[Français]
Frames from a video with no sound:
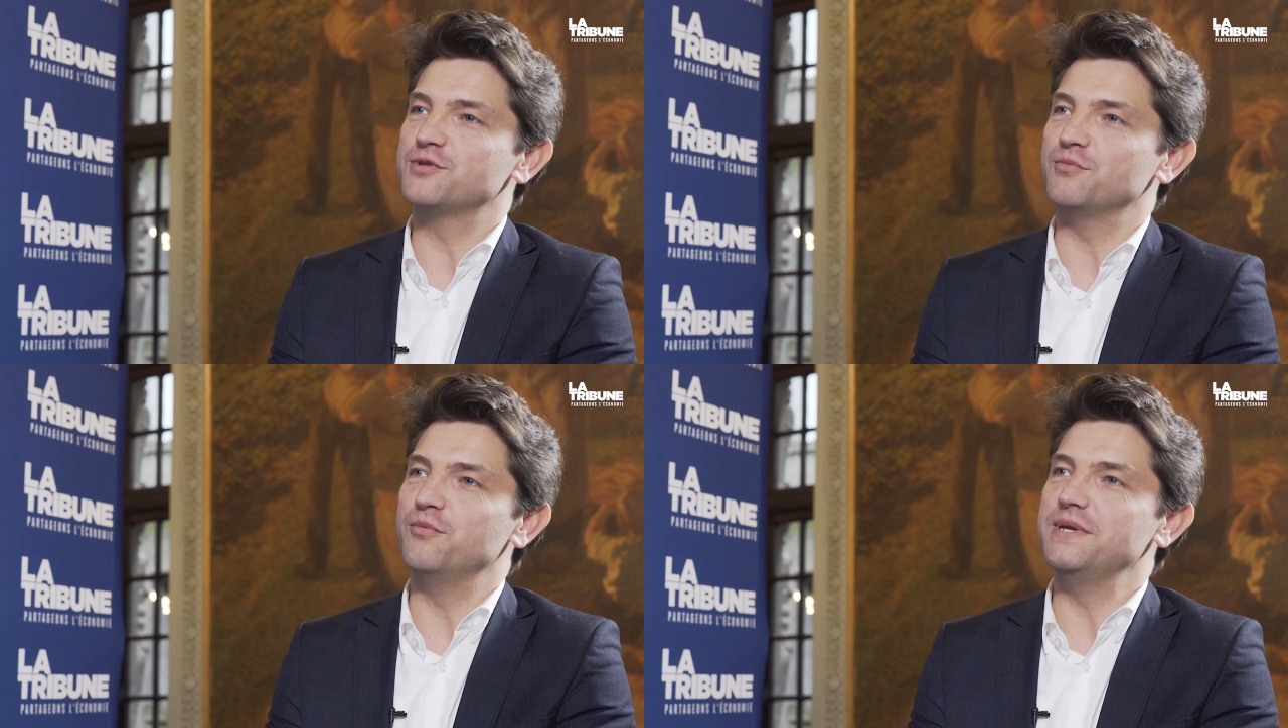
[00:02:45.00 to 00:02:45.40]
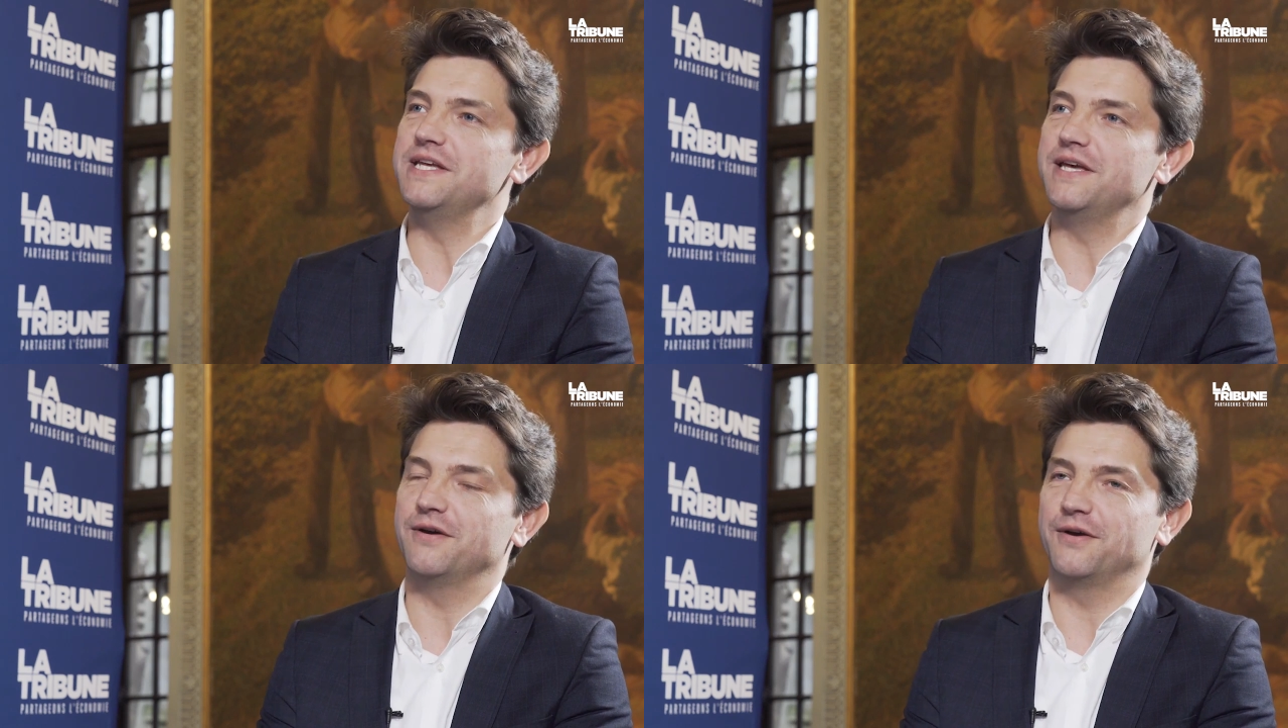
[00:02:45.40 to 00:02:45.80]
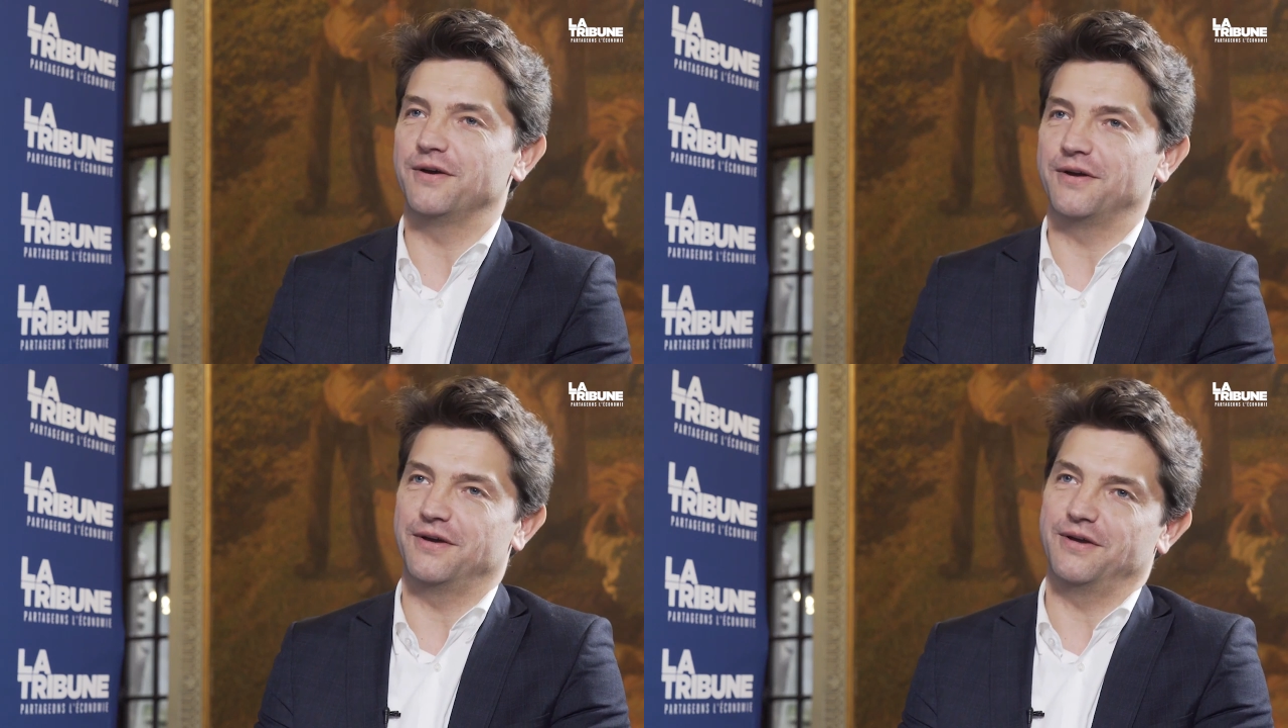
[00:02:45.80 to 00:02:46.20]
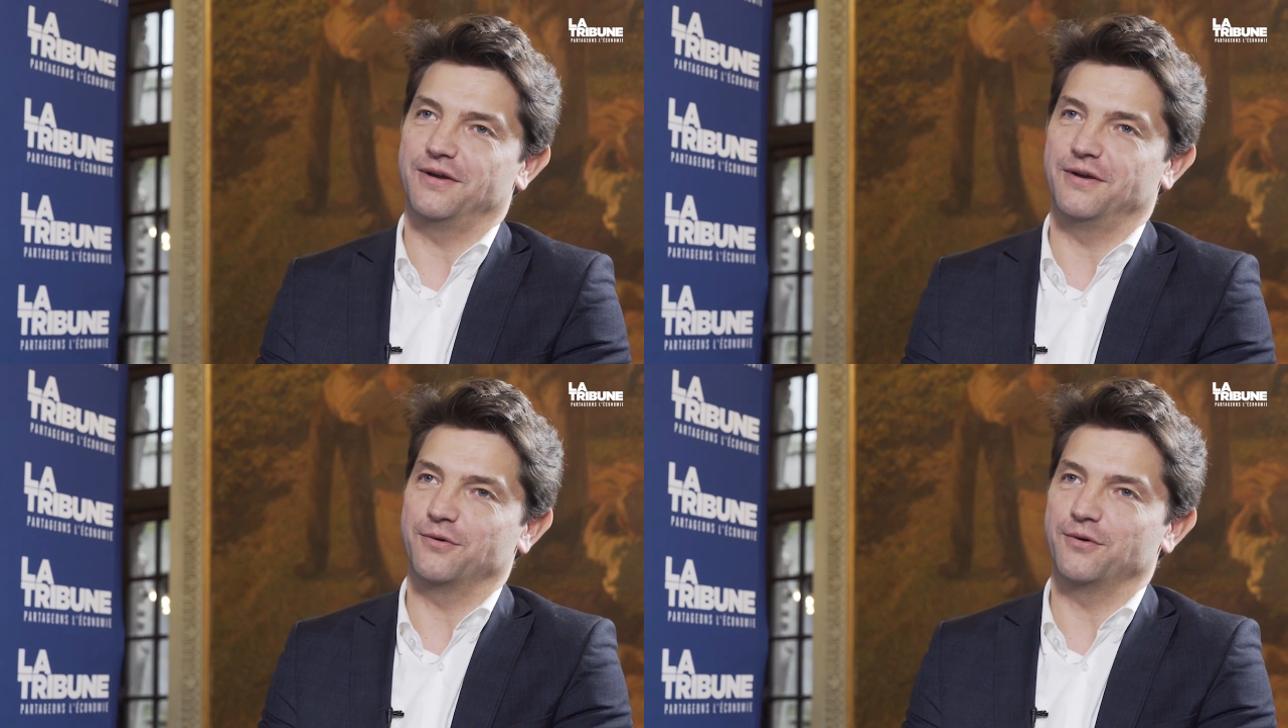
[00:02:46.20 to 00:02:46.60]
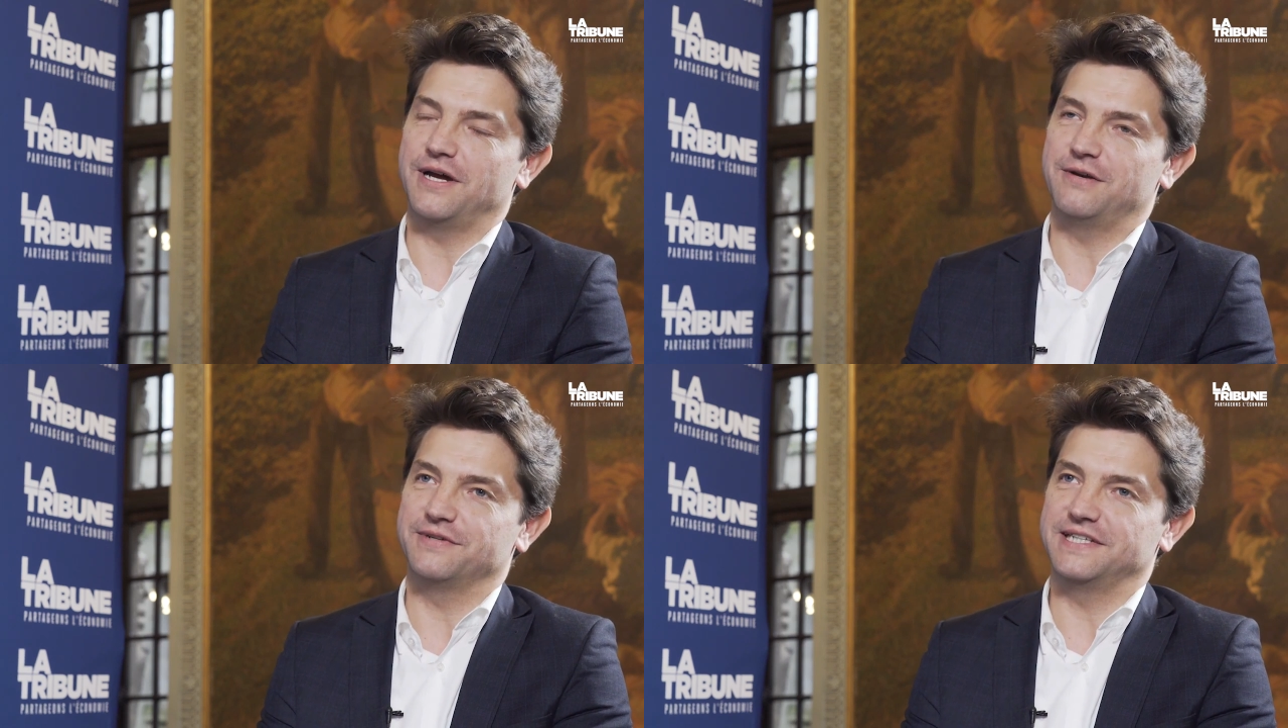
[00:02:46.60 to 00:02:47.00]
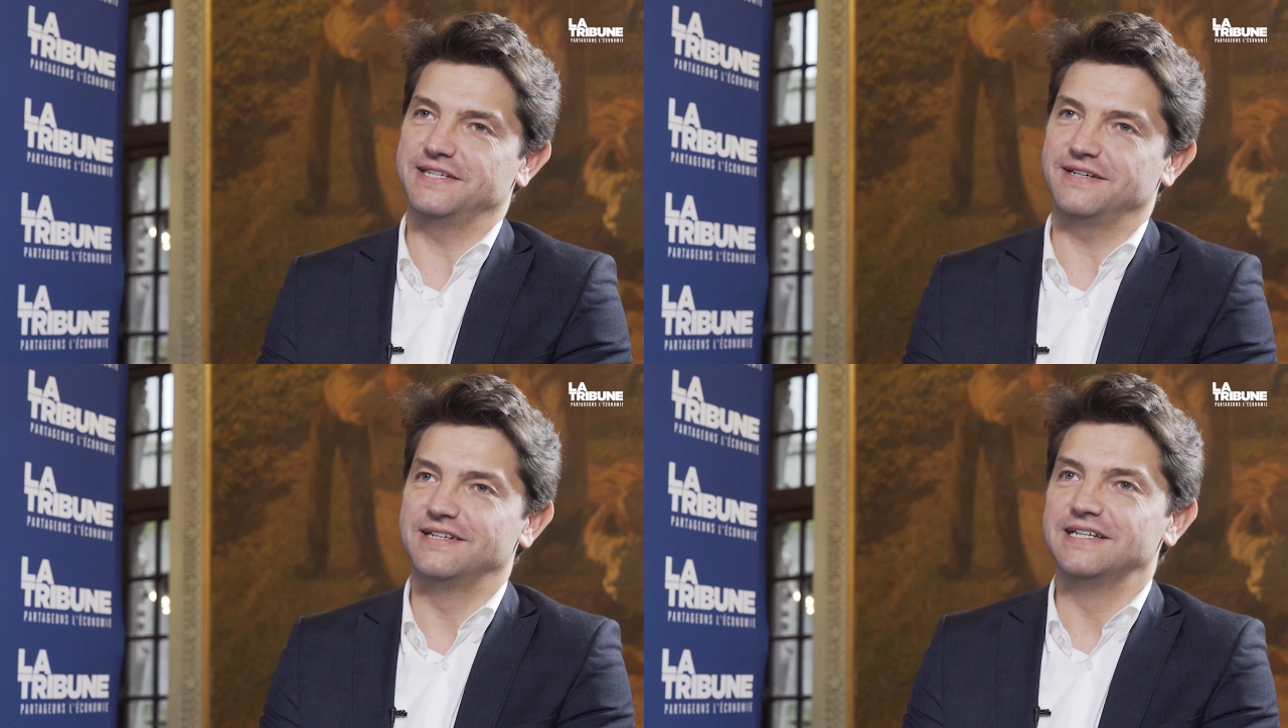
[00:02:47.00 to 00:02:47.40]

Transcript: ce mobilier euh, mhm. rural, on va dire,